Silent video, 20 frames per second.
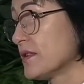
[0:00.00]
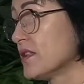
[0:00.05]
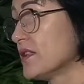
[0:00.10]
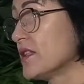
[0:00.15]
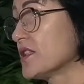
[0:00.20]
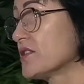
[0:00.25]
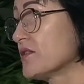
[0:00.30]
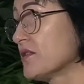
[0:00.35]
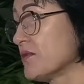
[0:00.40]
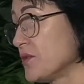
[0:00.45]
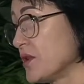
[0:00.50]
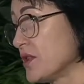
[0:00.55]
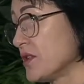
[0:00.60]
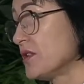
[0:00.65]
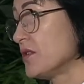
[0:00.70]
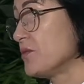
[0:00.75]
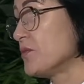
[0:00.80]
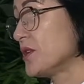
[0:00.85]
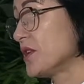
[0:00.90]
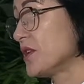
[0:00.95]
И даже в
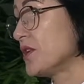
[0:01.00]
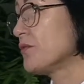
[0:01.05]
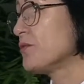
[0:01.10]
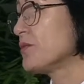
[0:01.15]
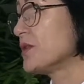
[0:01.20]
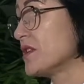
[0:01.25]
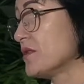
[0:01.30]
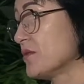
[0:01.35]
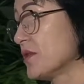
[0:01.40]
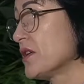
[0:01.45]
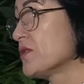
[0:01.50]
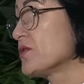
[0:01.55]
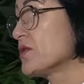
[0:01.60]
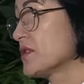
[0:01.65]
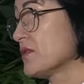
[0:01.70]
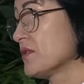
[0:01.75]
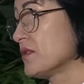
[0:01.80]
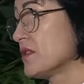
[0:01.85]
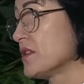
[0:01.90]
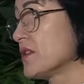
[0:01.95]
обеденный перерыв принимаются
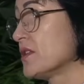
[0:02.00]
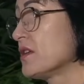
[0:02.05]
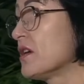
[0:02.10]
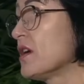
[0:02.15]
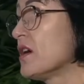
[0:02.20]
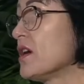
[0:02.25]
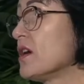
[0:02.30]
звонки.